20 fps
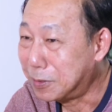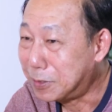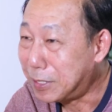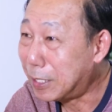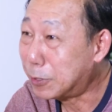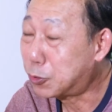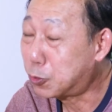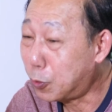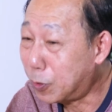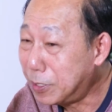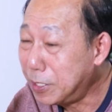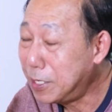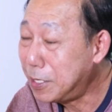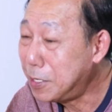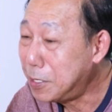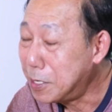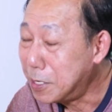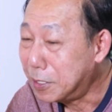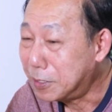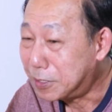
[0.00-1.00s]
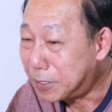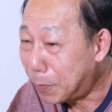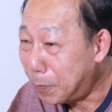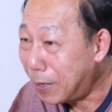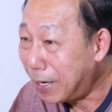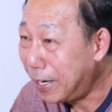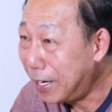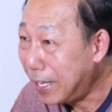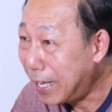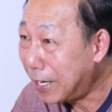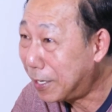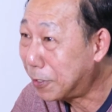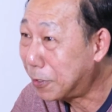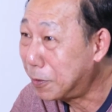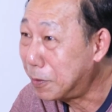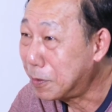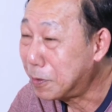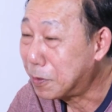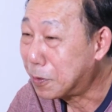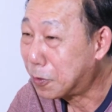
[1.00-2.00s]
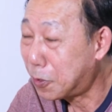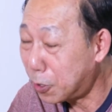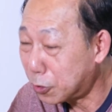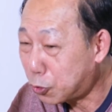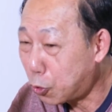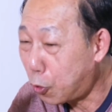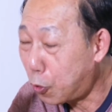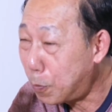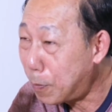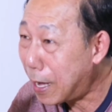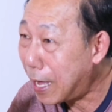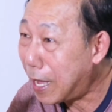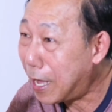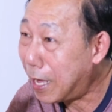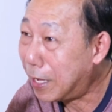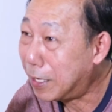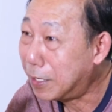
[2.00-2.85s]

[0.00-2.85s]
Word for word: แต่ส่วนที่จะมาเรียนก็โทรมา